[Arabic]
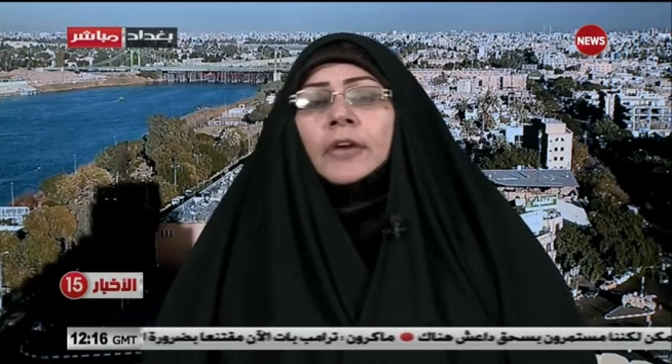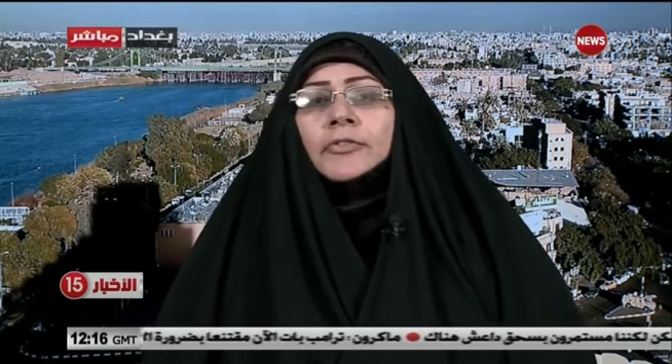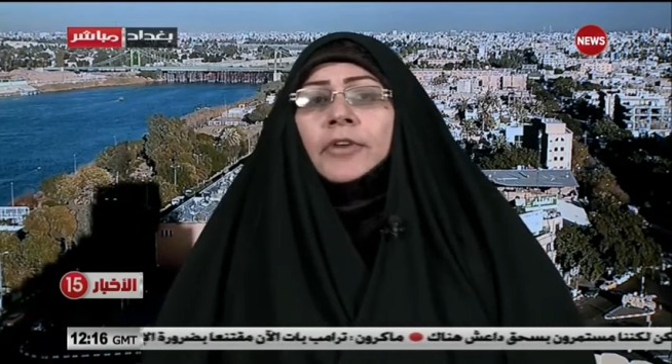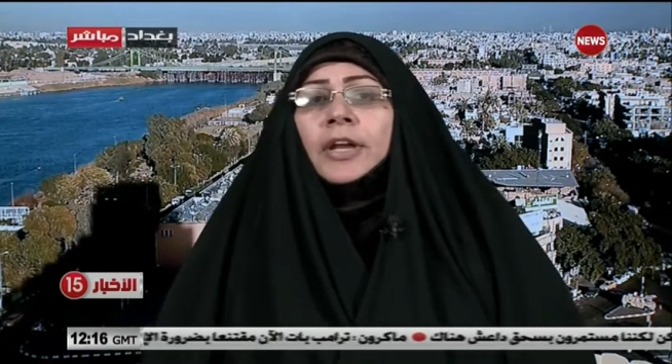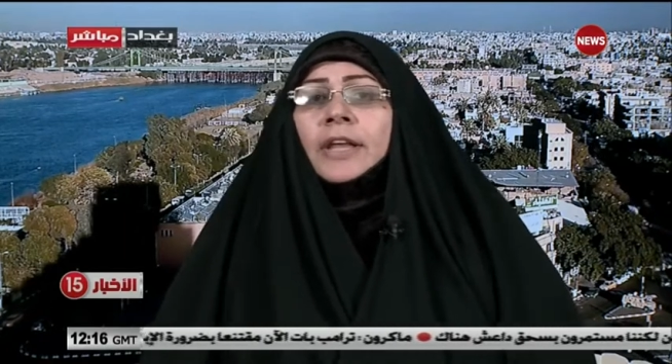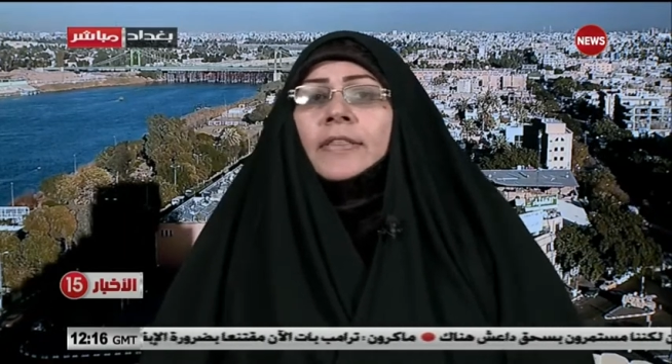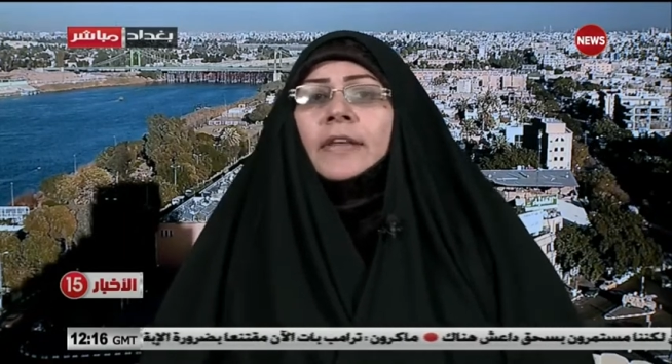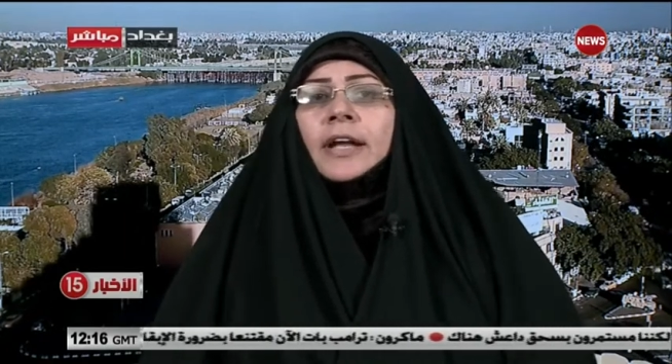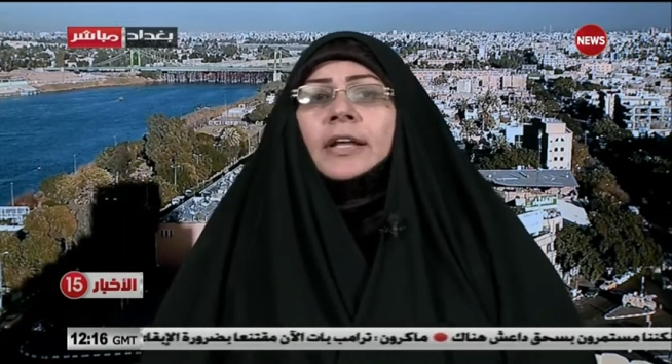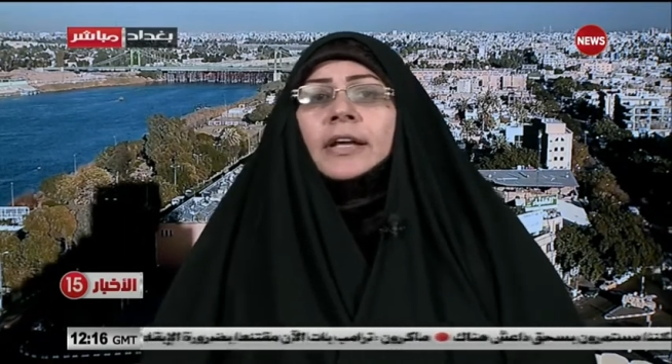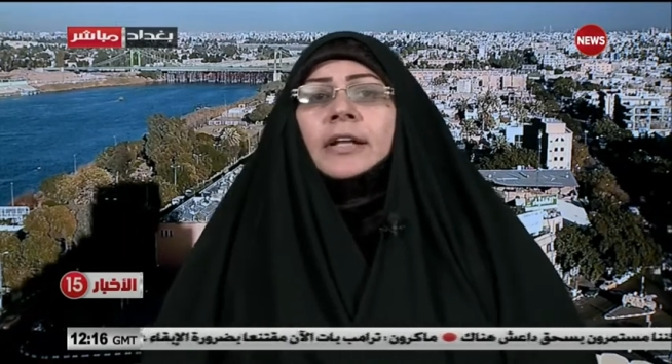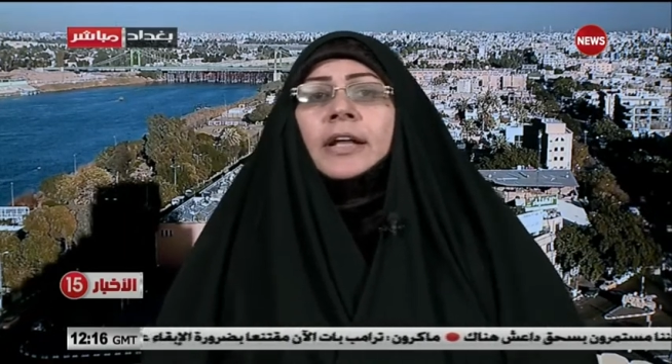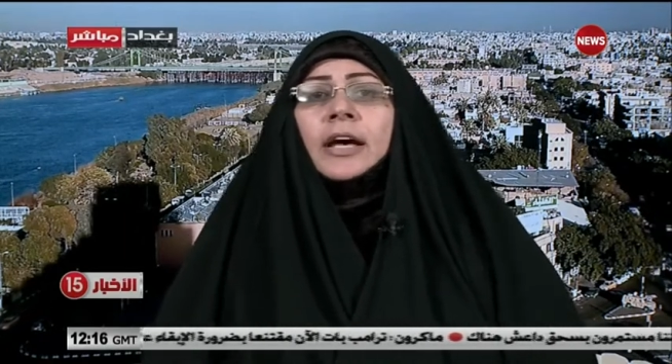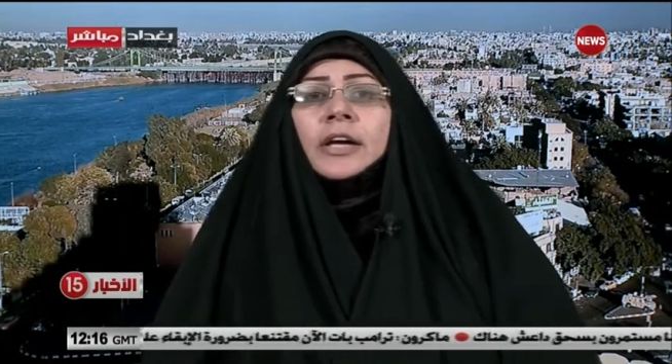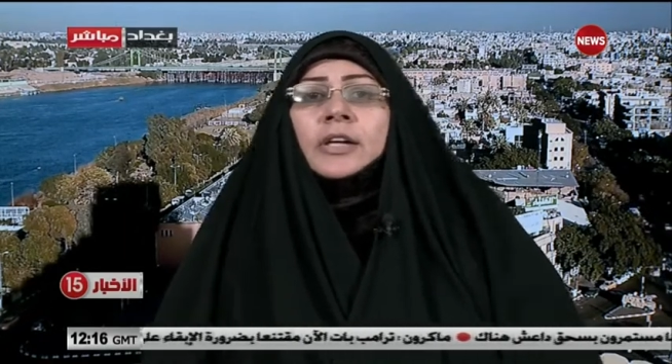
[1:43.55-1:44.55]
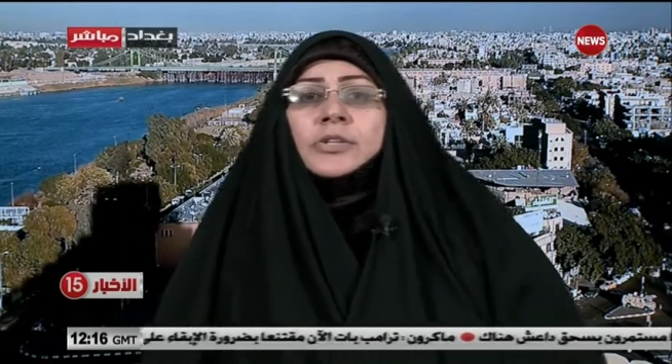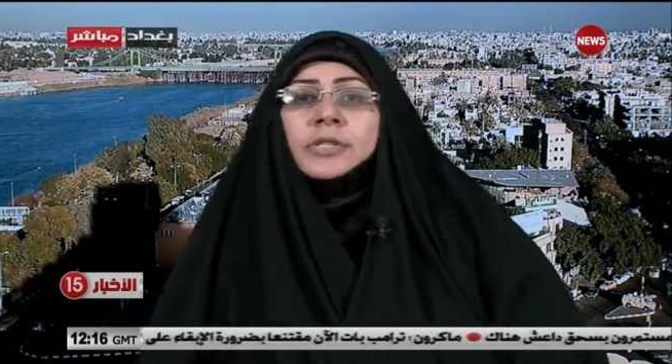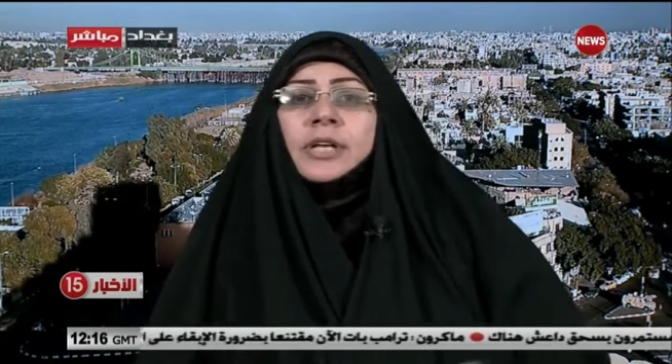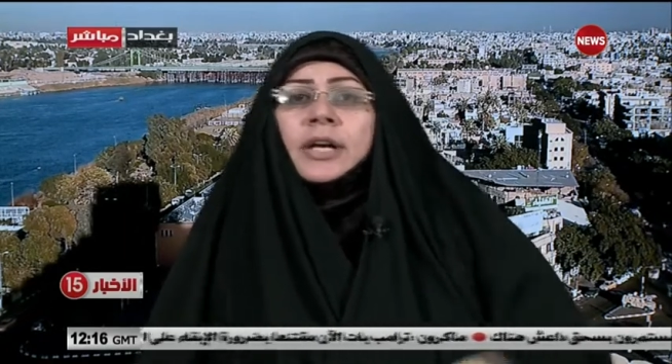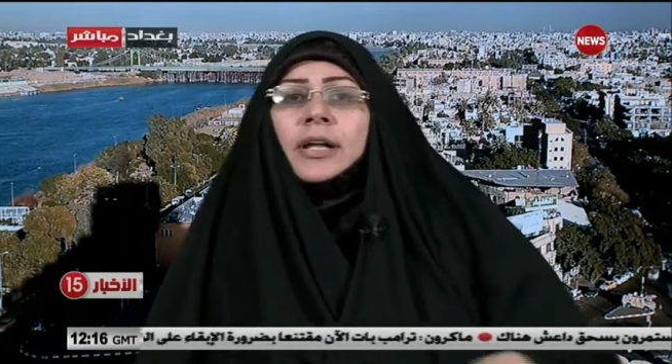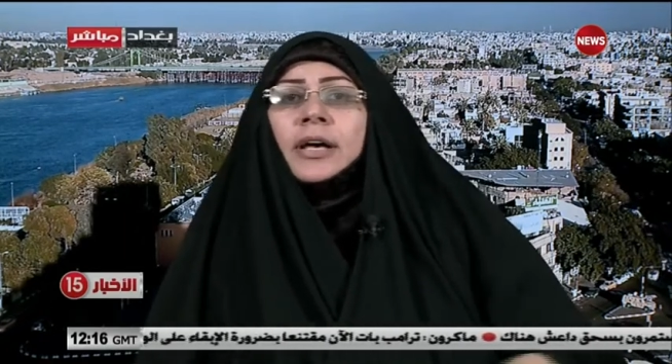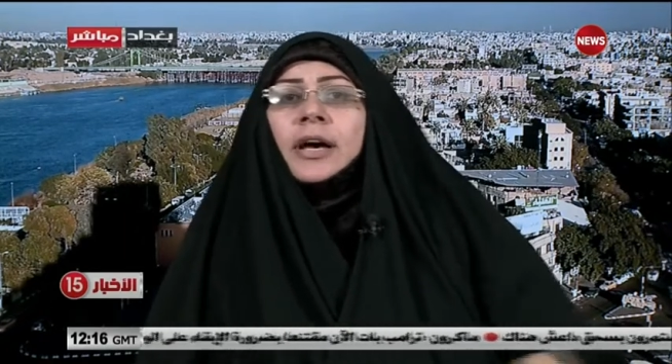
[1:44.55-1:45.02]
فلذلك لا يجوز
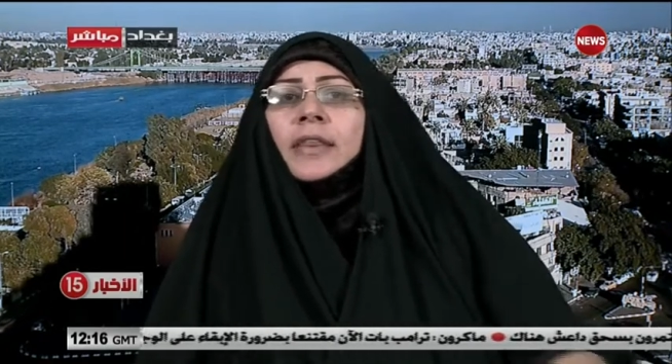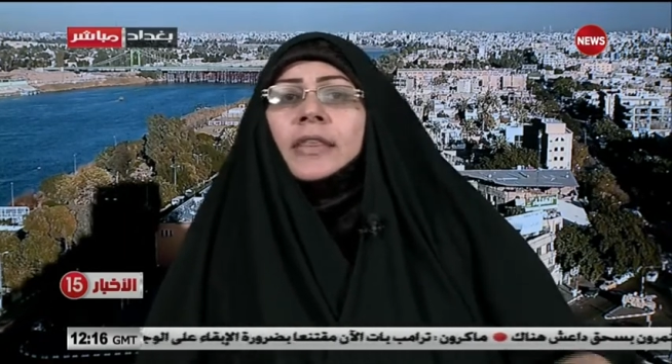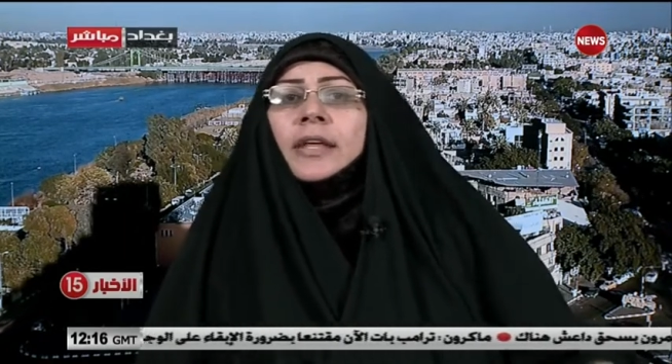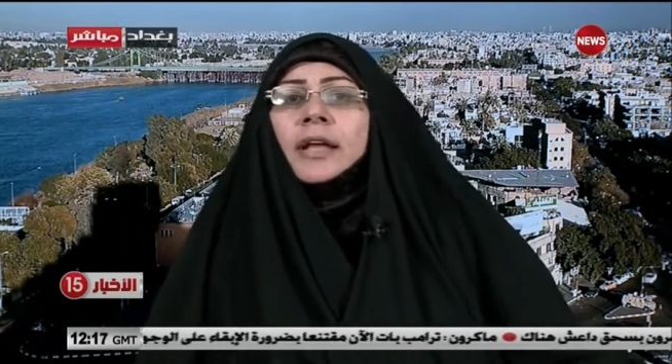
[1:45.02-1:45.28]
خرق هذه